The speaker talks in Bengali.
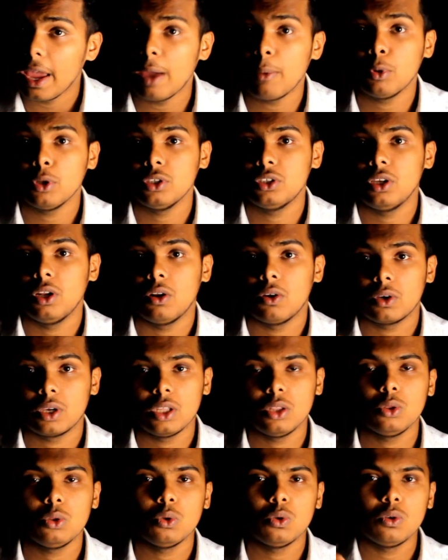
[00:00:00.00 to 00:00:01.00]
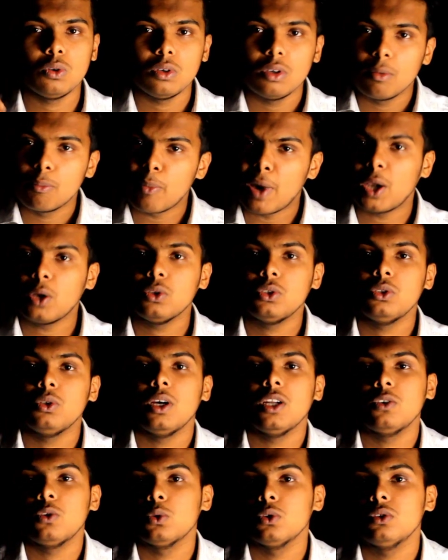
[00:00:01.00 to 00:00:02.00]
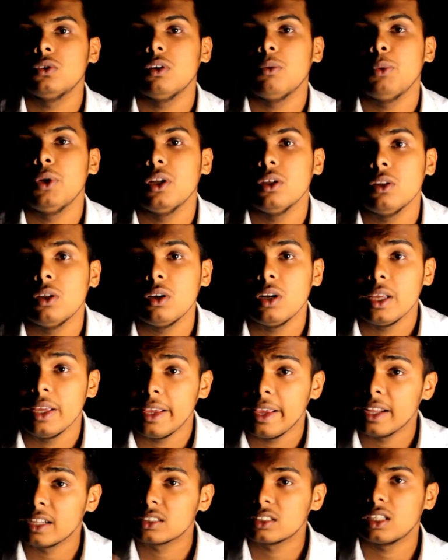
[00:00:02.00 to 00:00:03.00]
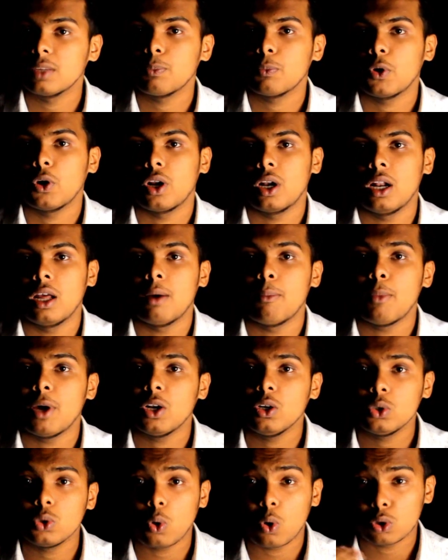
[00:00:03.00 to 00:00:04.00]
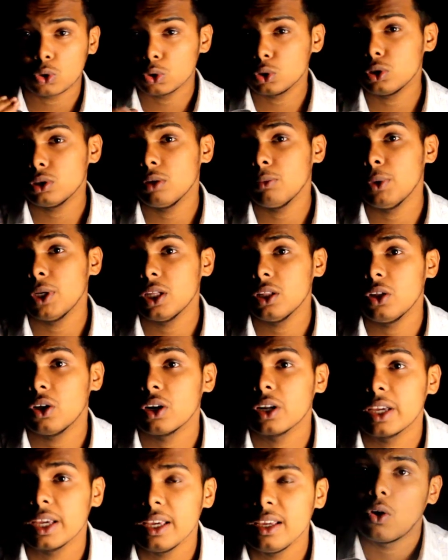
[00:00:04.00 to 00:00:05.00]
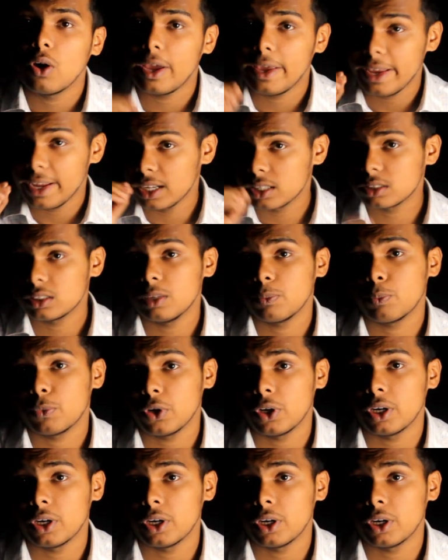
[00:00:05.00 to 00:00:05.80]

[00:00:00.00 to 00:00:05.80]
এমন ছিল কিন্তু মানুষ তো আর সুস্থ বিনোদন একসেপ্ট করে না মানুষ অসুস্থ বিনোদনকেই একসেপ্ট